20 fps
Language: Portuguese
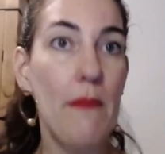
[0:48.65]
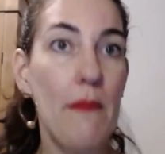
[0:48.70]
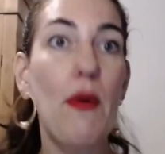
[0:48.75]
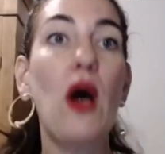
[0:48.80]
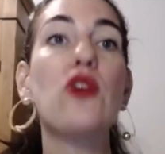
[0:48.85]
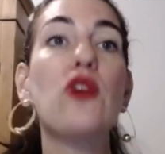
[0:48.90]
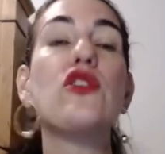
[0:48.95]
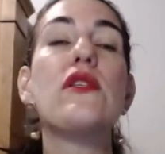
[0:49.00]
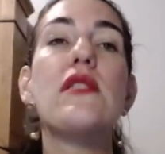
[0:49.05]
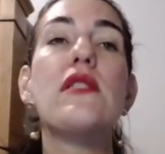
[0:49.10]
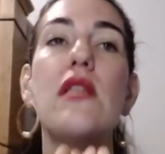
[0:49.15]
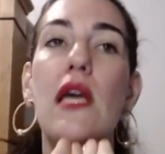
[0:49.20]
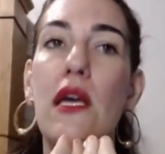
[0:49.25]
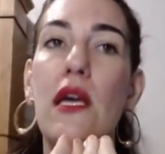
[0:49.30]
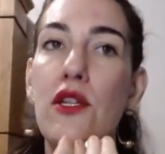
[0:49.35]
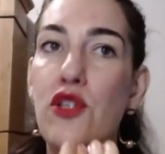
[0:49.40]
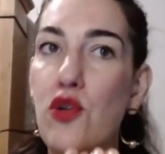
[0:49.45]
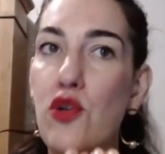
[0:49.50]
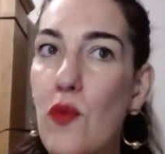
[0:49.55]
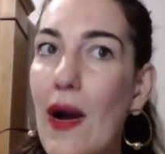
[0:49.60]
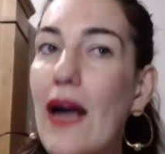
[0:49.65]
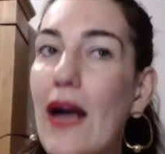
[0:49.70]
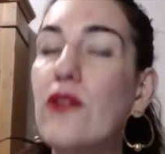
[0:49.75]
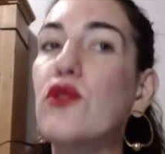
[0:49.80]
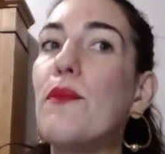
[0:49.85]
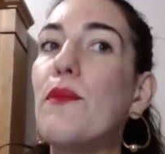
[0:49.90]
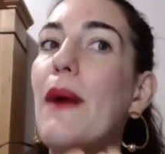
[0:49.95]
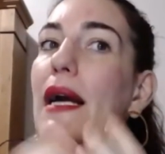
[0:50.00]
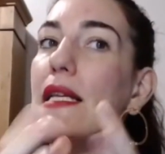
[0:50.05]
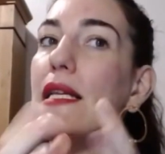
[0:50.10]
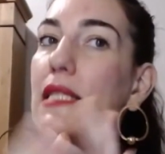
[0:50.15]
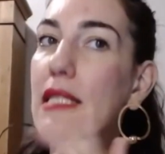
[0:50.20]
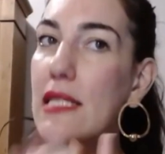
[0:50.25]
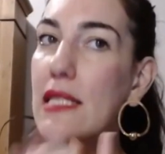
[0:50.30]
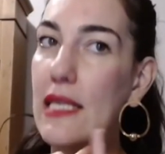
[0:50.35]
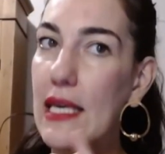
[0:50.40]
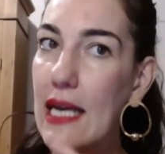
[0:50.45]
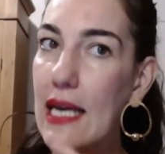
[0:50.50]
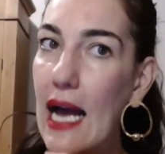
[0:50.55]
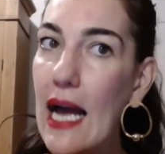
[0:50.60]
pode ser de um ato
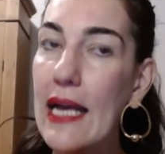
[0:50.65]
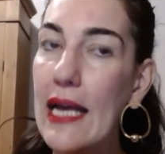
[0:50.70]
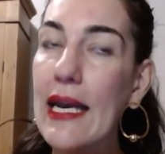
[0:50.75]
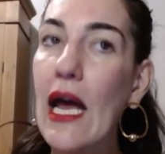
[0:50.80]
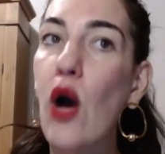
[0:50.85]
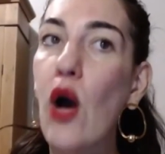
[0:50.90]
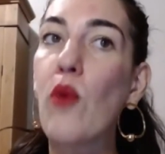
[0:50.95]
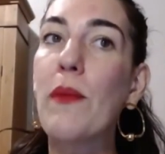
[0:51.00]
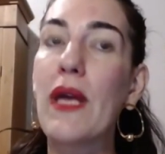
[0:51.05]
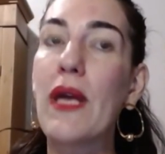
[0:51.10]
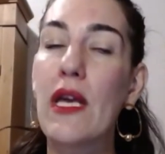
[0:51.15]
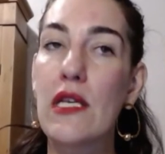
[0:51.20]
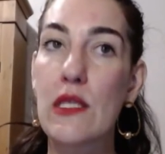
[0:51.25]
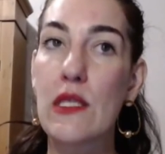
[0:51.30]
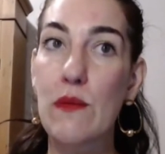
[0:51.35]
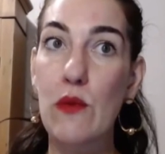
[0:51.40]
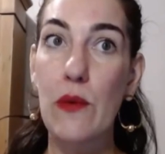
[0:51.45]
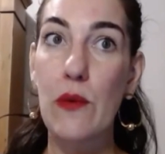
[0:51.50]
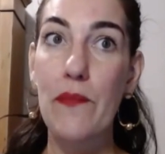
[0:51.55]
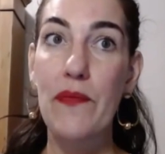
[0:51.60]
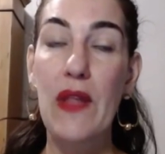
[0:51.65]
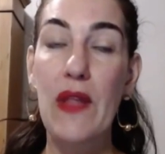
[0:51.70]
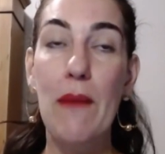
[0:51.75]
mais carnal mesmo,